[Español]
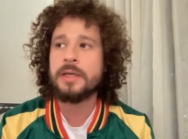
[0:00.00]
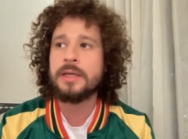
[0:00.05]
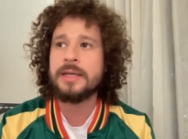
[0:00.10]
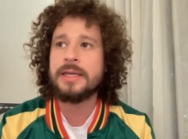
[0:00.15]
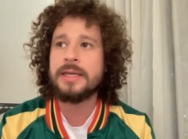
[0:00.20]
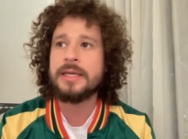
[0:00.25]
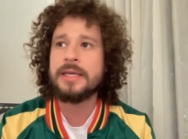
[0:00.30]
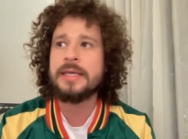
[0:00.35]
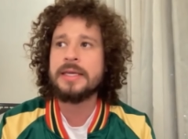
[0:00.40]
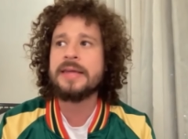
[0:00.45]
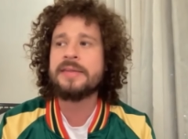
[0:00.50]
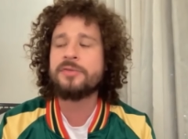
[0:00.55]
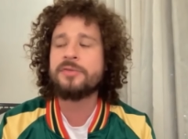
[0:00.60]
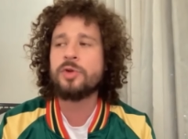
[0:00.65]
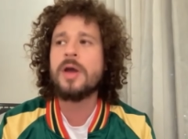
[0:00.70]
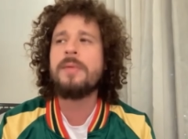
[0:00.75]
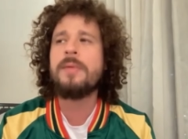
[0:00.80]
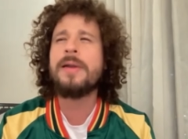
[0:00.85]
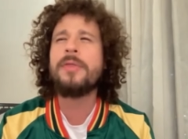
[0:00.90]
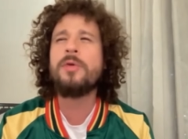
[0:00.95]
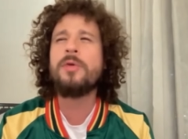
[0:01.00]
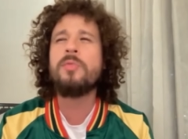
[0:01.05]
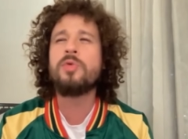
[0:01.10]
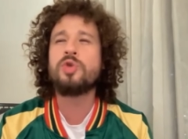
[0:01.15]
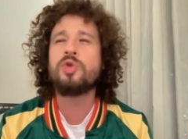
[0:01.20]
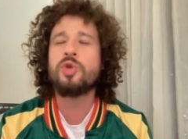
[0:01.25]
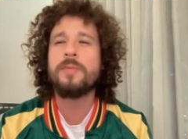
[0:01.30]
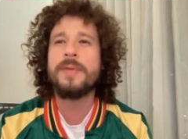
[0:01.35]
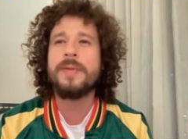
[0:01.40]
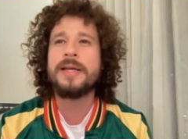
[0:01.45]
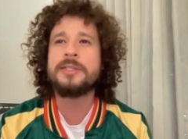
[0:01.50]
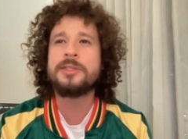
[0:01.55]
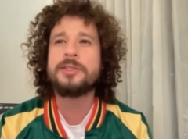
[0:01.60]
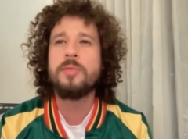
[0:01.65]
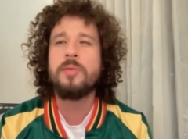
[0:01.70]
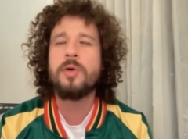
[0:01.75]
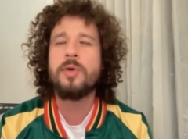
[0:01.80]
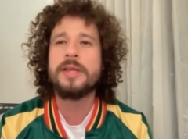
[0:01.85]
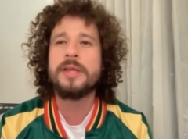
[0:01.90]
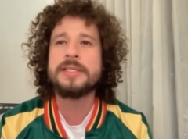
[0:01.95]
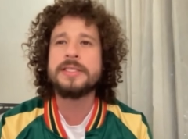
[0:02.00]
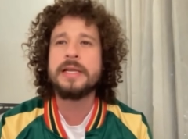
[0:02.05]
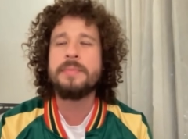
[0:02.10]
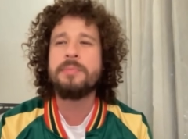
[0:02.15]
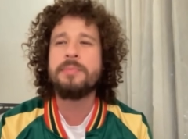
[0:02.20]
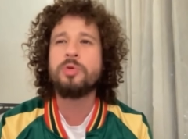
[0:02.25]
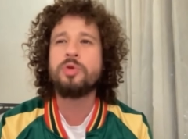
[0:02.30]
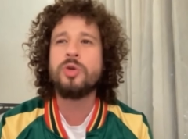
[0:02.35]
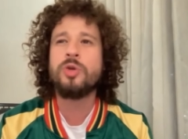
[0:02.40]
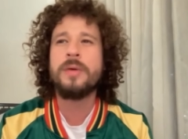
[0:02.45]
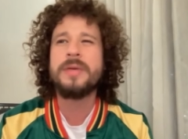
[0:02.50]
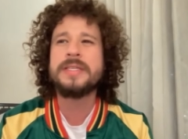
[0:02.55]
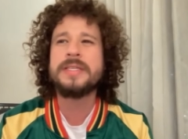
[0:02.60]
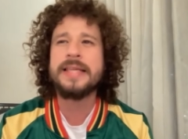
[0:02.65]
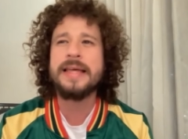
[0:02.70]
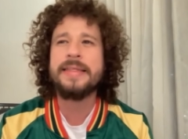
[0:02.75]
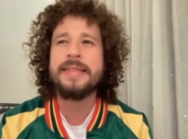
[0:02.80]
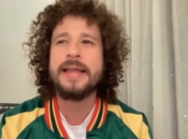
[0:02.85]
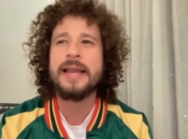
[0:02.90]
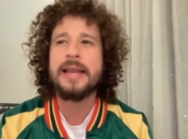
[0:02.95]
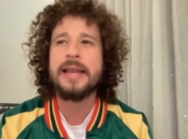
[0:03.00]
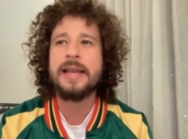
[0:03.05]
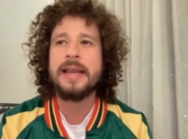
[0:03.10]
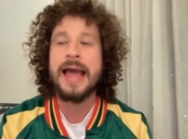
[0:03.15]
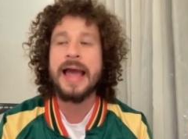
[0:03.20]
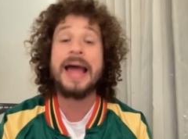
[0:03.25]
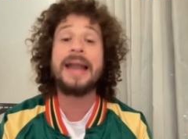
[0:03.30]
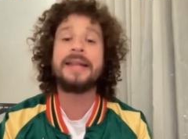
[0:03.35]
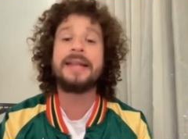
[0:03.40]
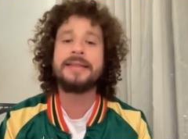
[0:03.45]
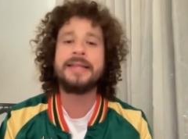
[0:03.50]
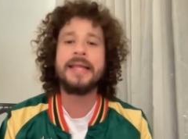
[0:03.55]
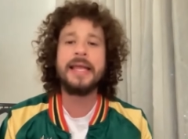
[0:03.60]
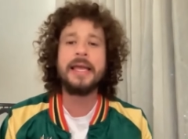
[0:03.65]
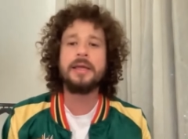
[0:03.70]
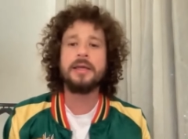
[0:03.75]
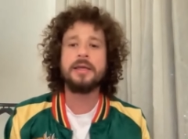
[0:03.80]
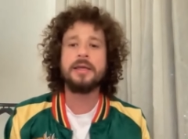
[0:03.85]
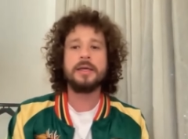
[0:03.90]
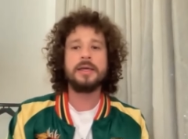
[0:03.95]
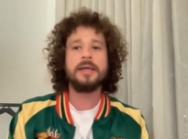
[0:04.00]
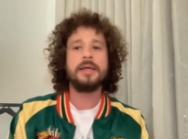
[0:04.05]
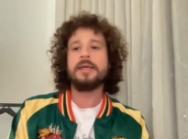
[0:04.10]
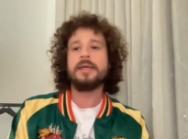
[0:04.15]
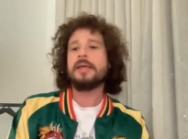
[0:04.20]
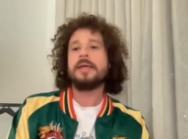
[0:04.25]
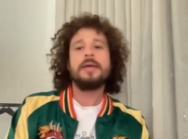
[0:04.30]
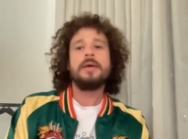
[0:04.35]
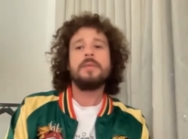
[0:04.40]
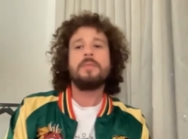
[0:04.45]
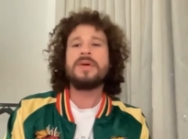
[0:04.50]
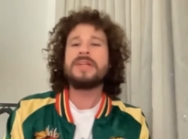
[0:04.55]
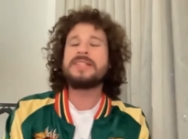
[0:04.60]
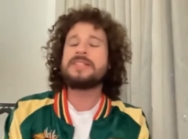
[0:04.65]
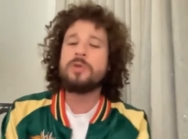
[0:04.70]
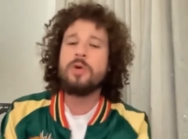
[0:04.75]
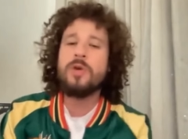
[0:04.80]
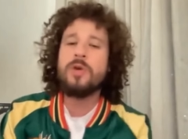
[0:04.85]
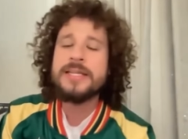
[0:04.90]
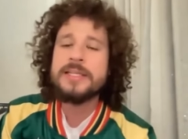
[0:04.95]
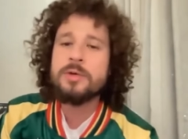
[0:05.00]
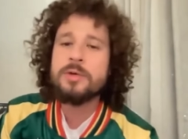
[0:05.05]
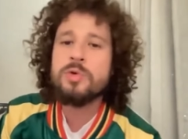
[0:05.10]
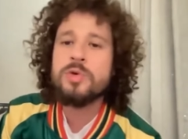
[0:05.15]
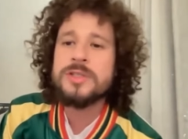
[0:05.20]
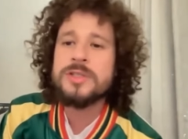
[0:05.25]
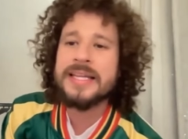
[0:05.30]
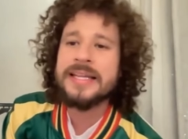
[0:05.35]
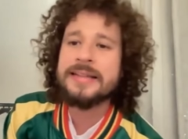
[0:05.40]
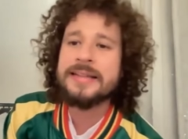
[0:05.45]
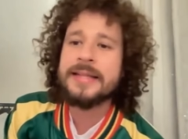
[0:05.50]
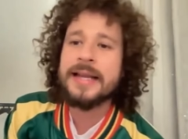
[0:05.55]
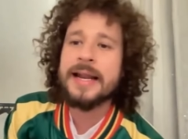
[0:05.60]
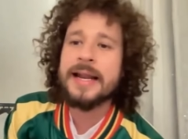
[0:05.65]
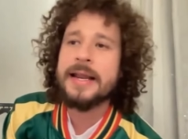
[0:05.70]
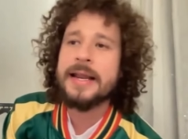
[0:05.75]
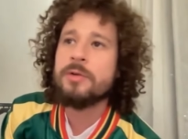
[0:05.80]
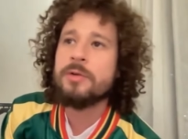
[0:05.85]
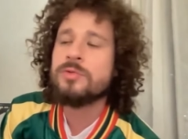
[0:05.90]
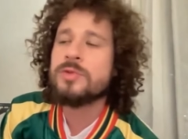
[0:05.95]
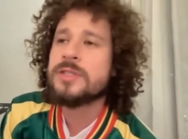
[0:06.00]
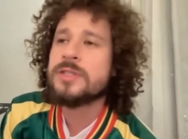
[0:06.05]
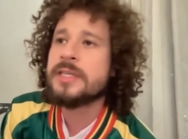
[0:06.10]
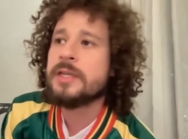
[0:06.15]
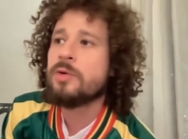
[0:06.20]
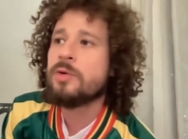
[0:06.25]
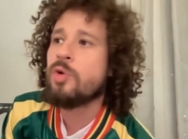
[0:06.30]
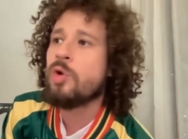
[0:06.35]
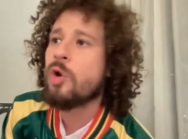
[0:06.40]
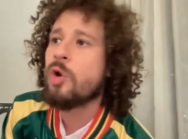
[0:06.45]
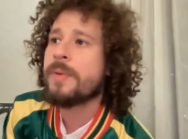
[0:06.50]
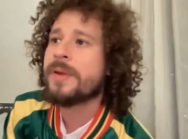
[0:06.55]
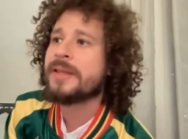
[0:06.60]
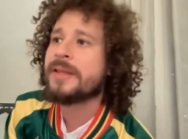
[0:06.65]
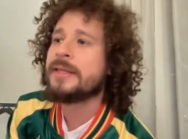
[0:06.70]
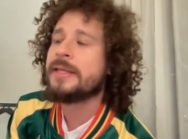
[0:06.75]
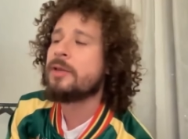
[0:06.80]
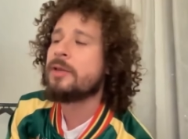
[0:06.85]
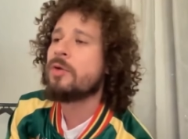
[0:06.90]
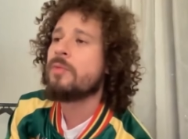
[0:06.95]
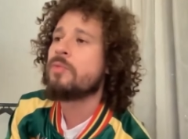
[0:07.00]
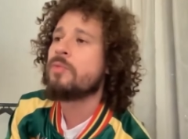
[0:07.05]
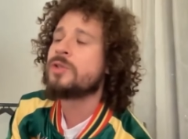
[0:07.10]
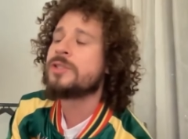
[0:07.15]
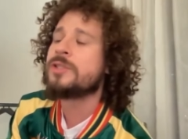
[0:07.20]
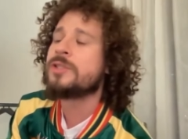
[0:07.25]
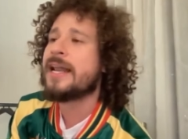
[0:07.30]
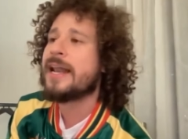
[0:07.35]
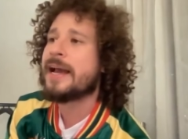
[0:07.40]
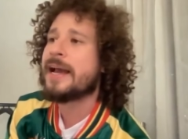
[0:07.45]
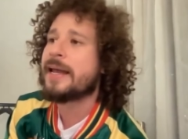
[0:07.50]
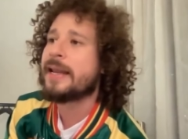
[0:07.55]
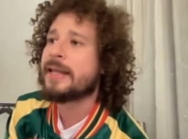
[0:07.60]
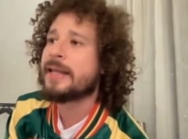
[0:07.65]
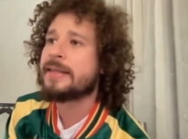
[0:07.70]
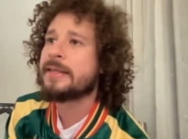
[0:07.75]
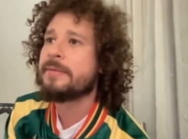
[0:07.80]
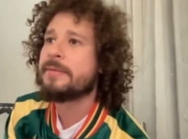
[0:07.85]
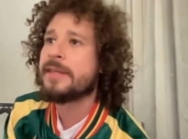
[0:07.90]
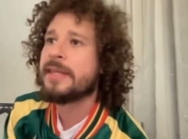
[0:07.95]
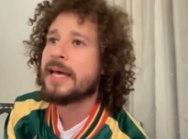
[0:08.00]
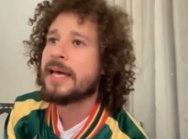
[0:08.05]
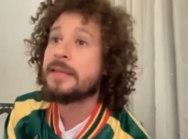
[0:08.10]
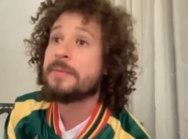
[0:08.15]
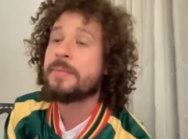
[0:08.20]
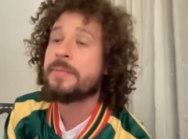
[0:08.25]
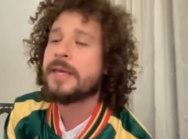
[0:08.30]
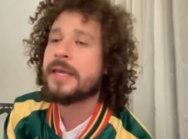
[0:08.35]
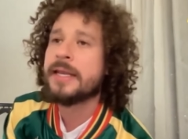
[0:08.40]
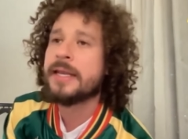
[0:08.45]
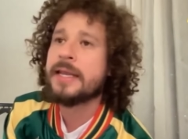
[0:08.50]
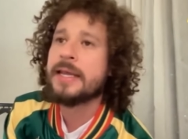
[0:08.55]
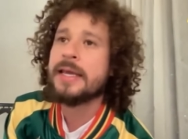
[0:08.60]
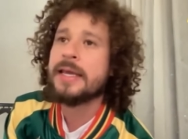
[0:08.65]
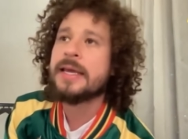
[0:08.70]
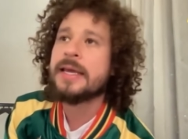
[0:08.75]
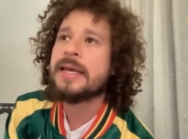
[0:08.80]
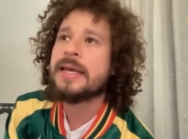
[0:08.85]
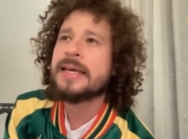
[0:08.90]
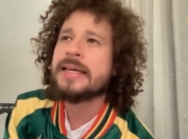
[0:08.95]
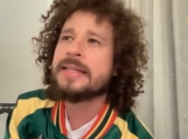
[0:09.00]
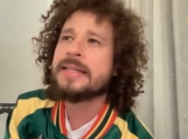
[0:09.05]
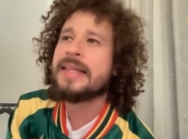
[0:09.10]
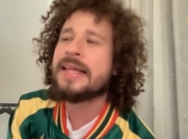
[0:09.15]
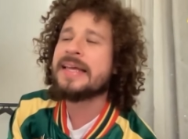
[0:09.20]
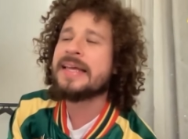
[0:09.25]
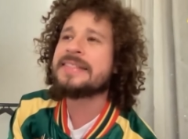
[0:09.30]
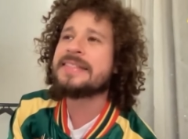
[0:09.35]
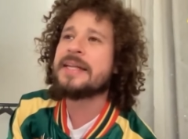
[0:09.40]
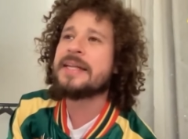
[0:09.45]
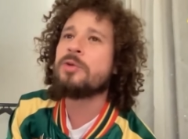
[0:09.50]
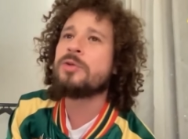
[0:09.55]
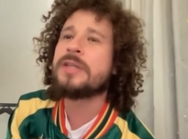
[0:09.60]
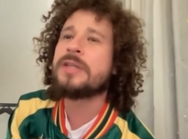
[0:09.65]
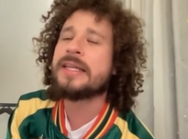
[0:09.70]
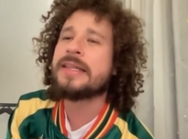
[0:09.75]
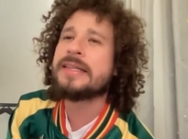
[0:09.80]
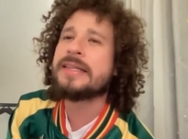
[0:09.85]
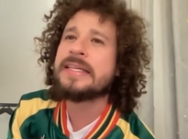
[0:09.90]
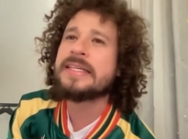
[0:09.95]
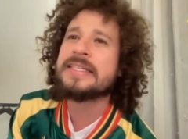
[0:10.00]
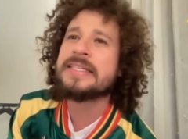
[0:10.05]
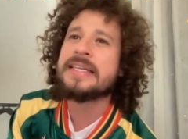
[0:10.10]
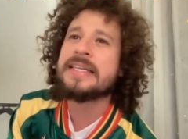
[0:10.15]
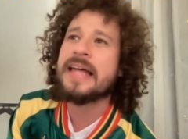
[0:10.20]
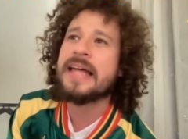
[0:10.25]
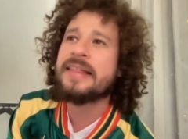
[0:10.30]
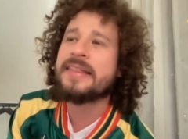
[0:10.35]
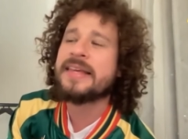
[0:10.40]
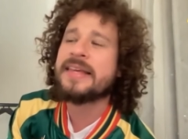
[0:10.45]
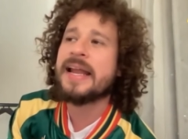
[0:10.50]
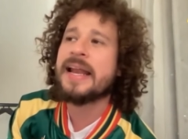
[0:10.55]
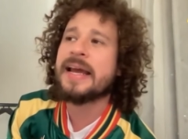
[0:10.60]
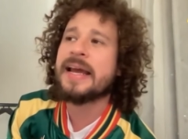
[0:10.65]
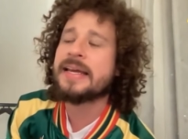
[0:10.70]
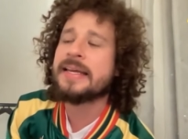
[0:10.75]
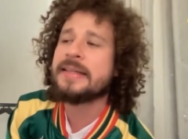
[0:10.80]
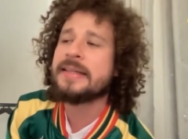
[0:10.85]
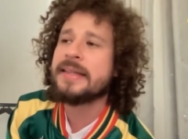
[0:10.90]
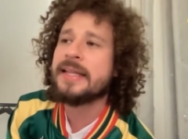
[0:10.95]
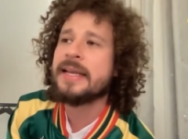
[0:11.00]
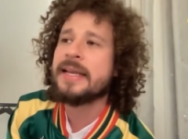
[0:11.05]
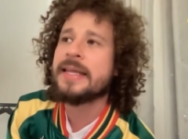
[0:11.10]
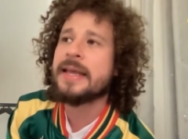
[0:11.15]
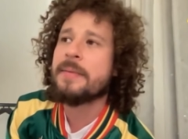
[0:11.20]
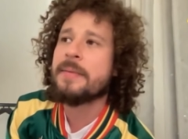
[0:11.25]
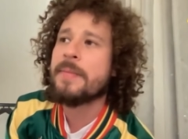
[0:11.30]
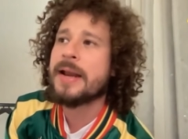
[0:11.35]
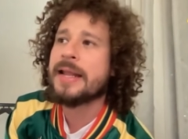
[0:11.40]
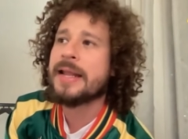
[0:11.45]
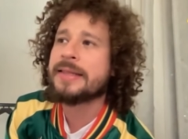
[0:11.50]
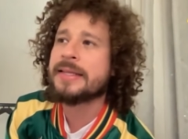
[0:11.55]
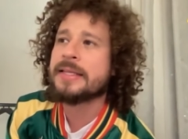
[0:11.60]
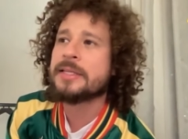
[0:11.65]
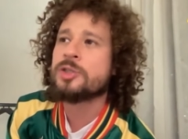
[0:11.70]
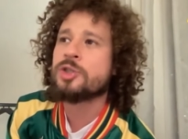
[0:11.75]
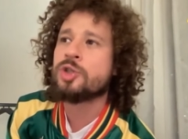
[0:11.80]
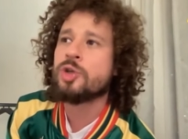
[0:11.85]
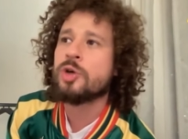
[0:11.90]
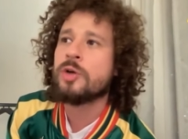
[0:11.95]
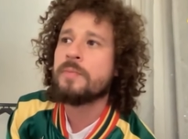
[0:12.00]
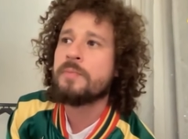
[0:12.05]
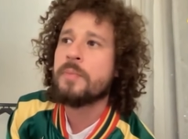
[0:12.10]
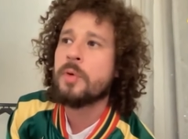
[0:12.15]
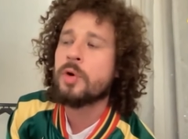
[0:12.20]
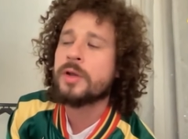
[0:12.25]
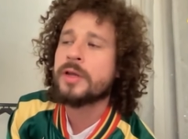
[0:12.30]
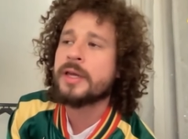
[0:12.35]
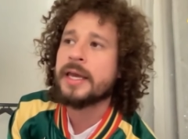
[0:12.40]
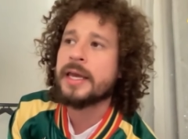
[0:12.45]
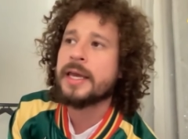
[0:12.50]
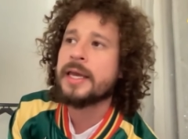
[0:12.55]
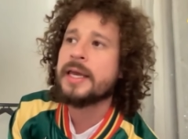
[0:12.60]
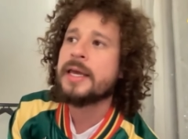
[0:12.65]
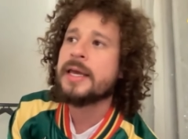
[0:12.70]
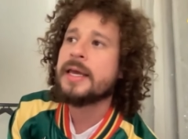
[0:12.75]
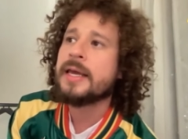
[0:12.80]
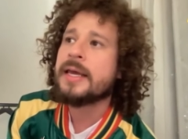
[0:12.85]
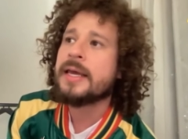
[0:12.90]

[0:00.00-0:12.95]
y estoy hablando mucho más como desde el punto de vista del arte, pues no les gusta entrar en un círculo vendido. Mucha de la creatividad viene de esta autenticidad que a la gente le llama la atención porque